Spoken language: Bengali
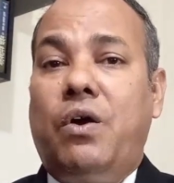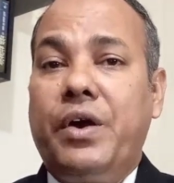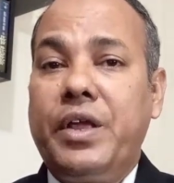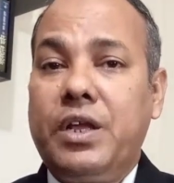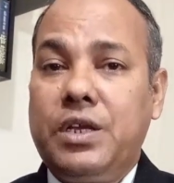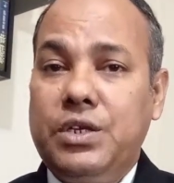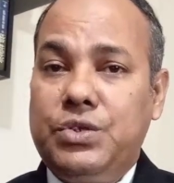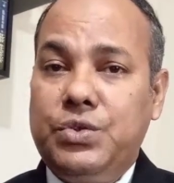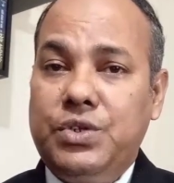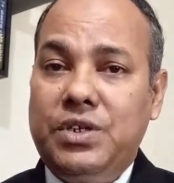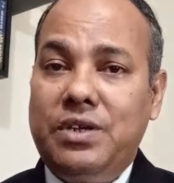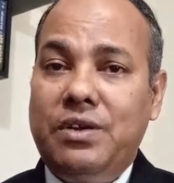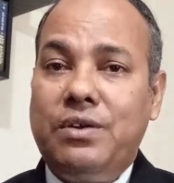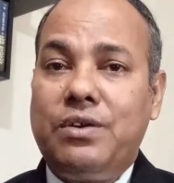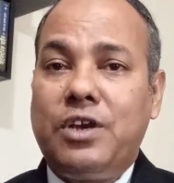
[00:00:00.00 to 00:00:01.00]
অনেক কিছুই
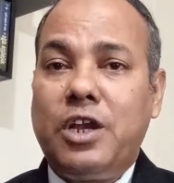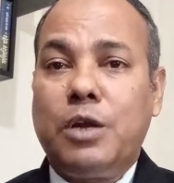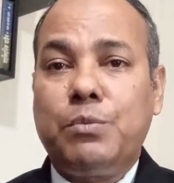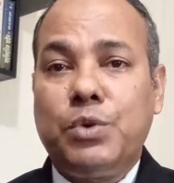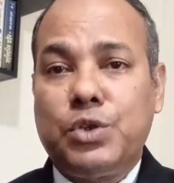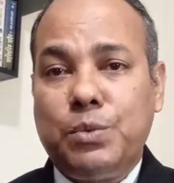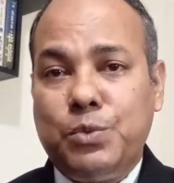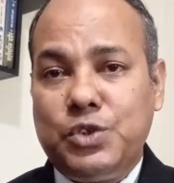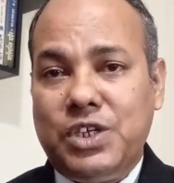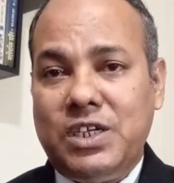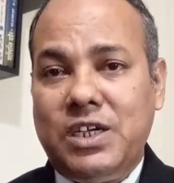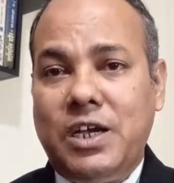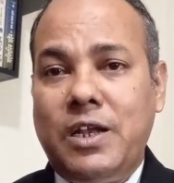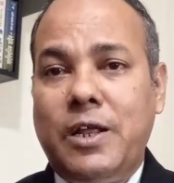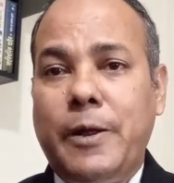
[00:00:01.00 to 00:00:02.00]
ঠিকমতো বোঝা
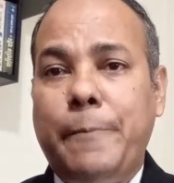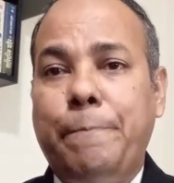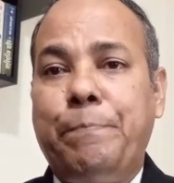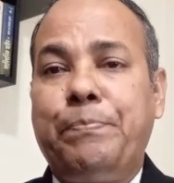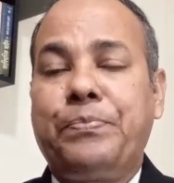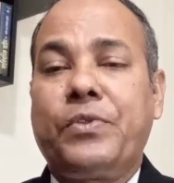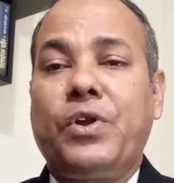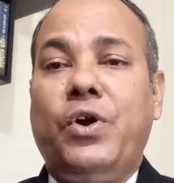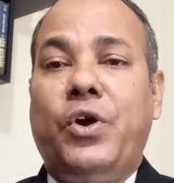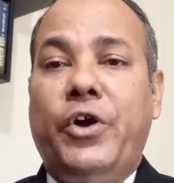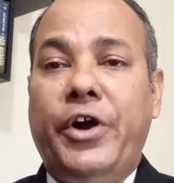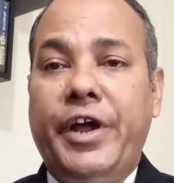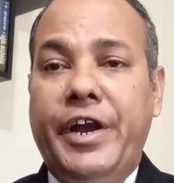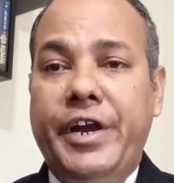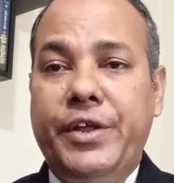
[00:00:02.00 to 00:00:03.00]
যায় না
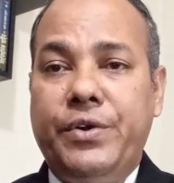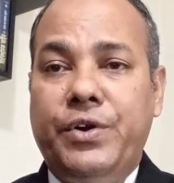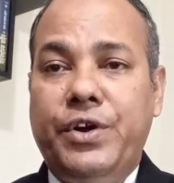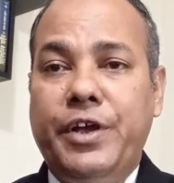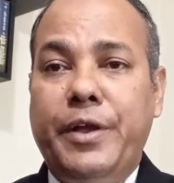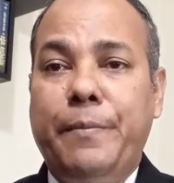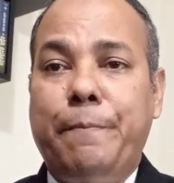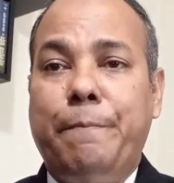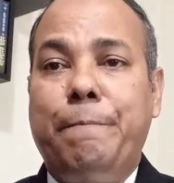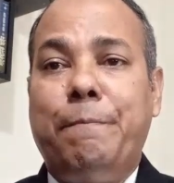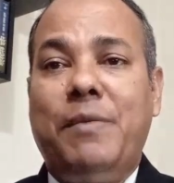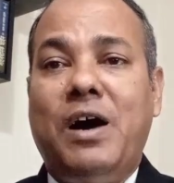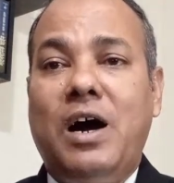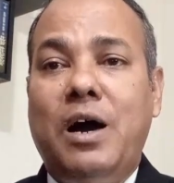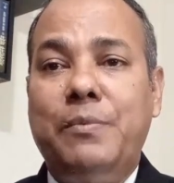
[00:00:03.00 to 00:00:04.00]
হয়রানি হয়
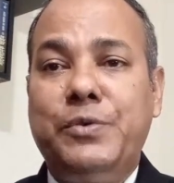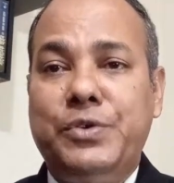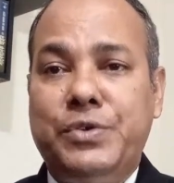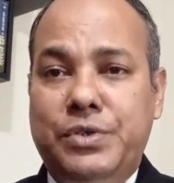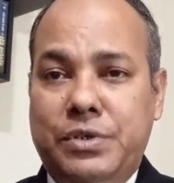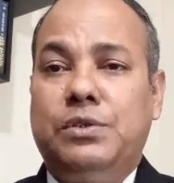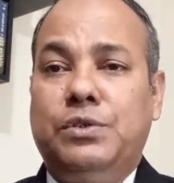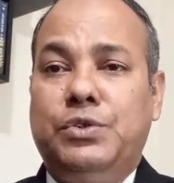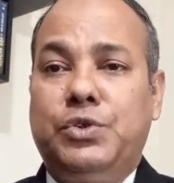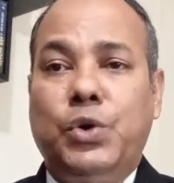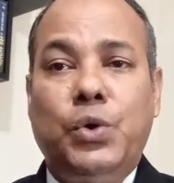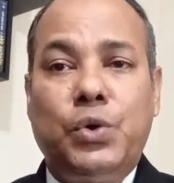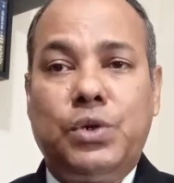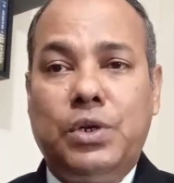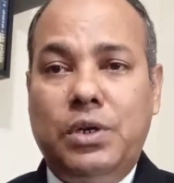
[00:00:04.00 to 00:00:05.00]
মাপ
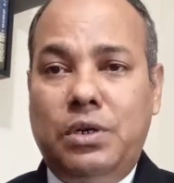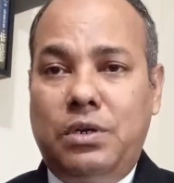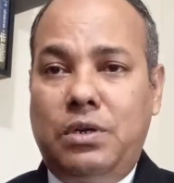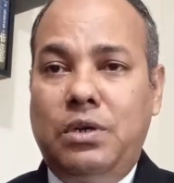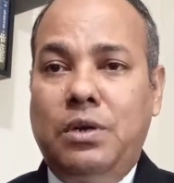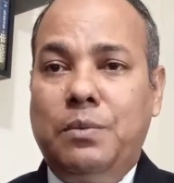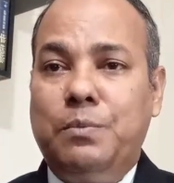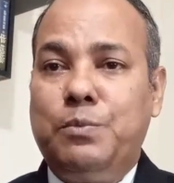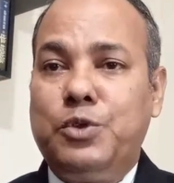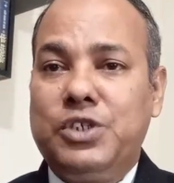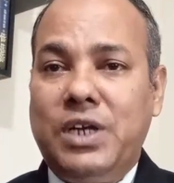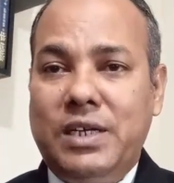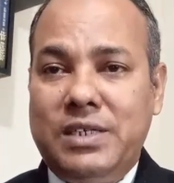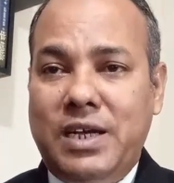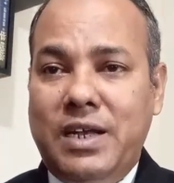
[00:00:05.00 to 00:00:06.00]
ঝোঁক
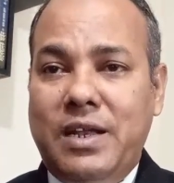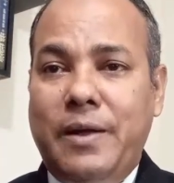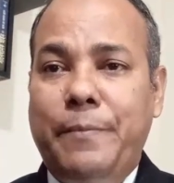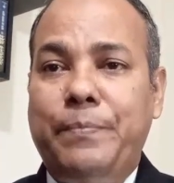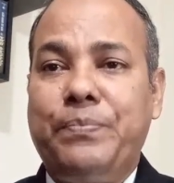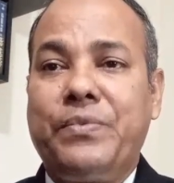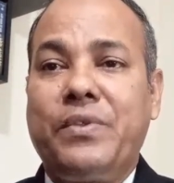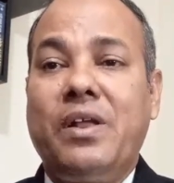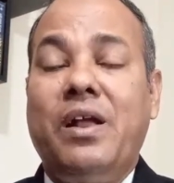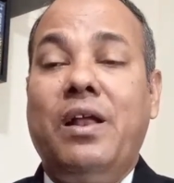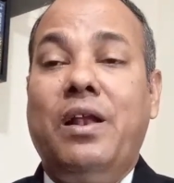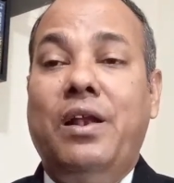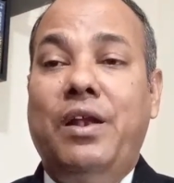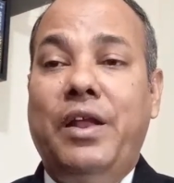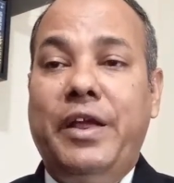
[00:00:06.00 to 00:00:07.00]
বোঝা যায় না
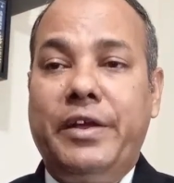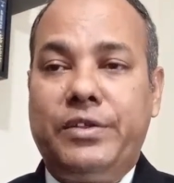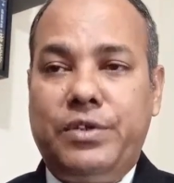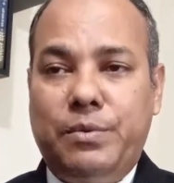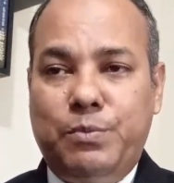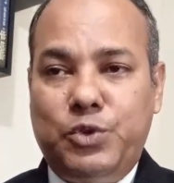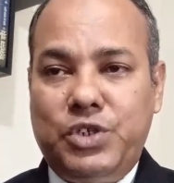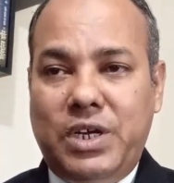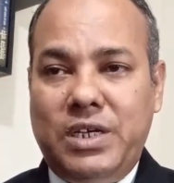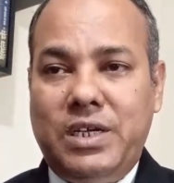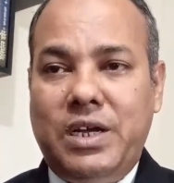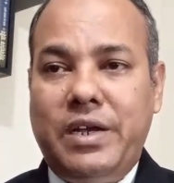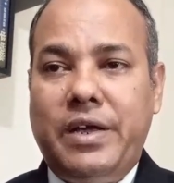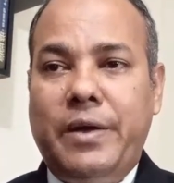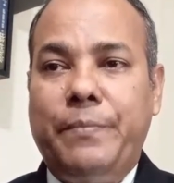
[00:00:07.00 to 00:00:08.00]
লেংথ বোঝা
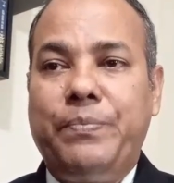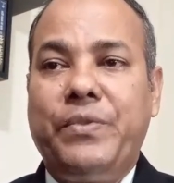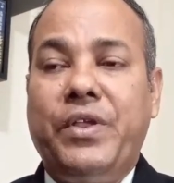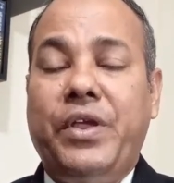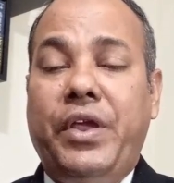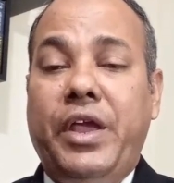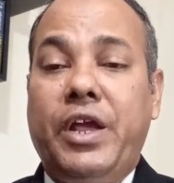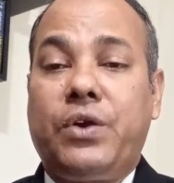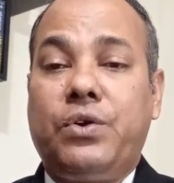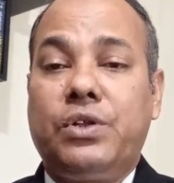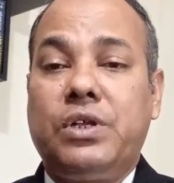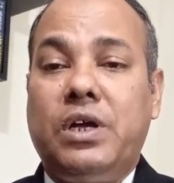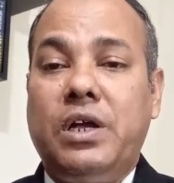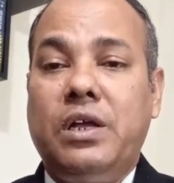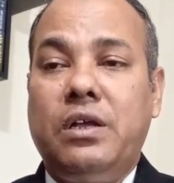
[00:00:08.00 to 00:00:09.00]
যায় না এক
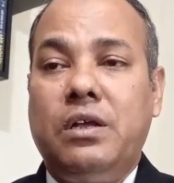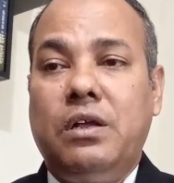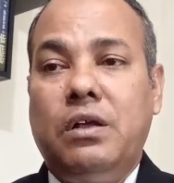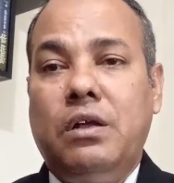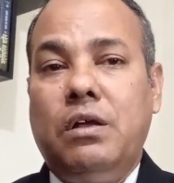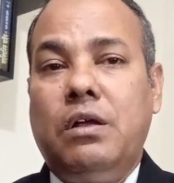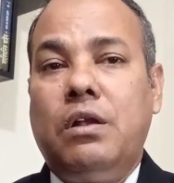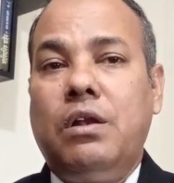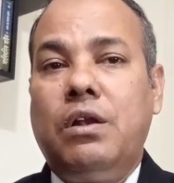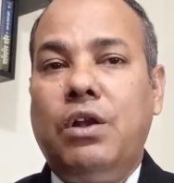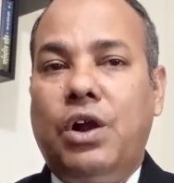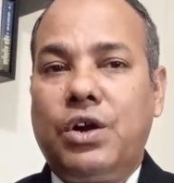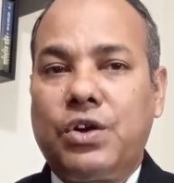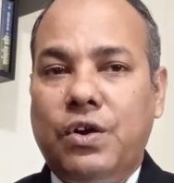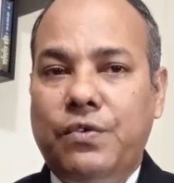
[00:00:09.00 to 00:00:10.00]
কথায়
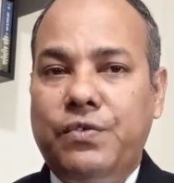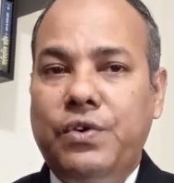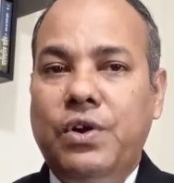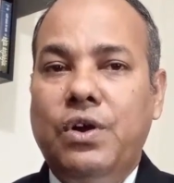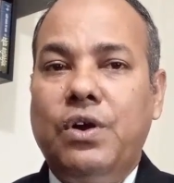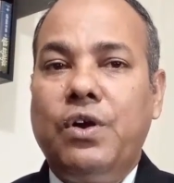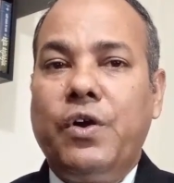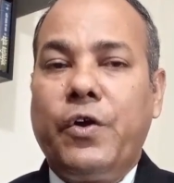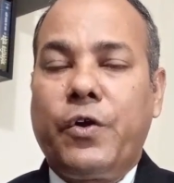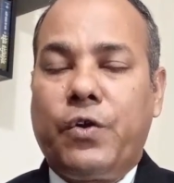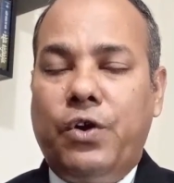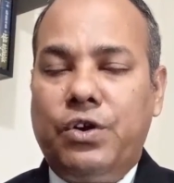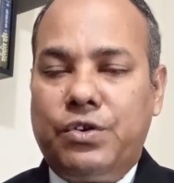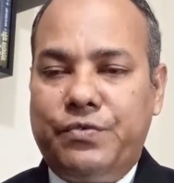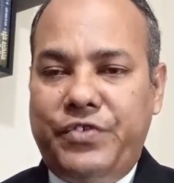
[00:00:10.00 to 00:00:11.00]
লট অফ
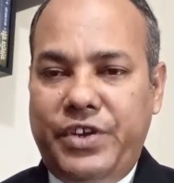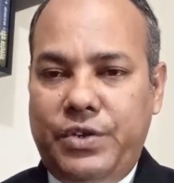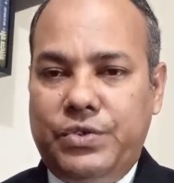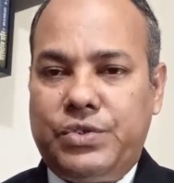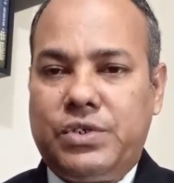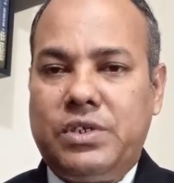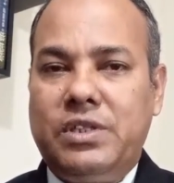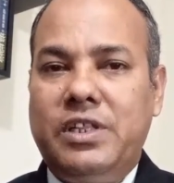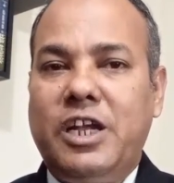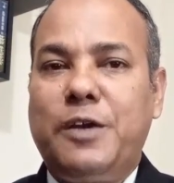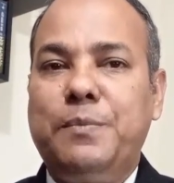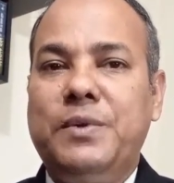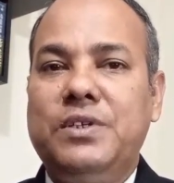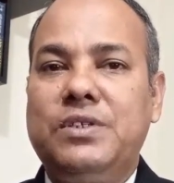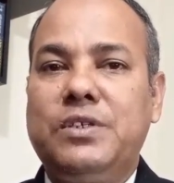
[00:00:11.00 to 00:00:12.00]
কনফিউজড
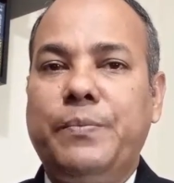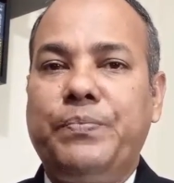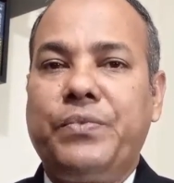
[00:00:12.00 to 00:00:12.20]
দ্যাট মিন্স